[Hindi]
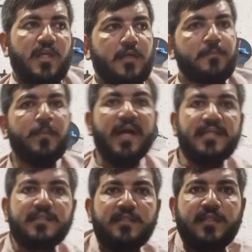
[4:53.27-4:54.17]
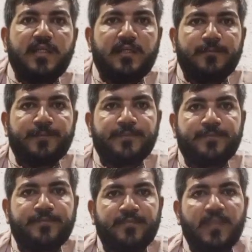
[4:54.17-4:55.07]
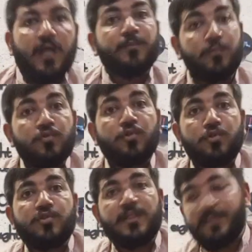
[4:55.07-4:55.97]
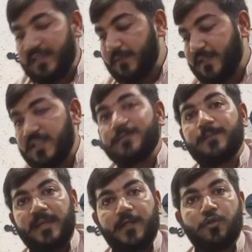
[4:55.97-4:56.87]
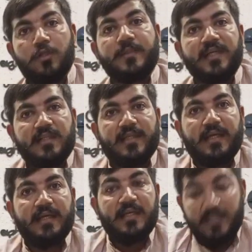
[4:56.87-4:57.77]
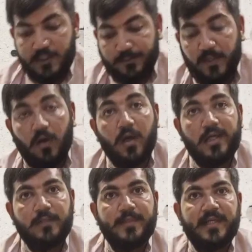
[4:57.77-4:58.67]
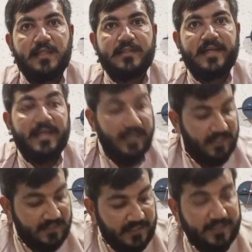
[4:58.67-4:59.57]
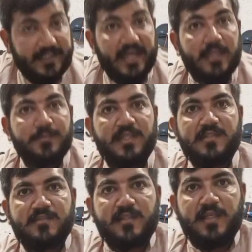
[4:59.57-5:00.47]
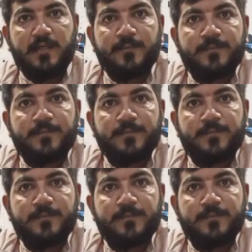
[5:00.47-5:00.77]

एक बाइक नहीं दे रहा अब उनको तो नहीं पता भाई इसमें पेट्रोल भी डलता है इसमें ऑयल भी डलता है इसके टायर भी घिसते हैं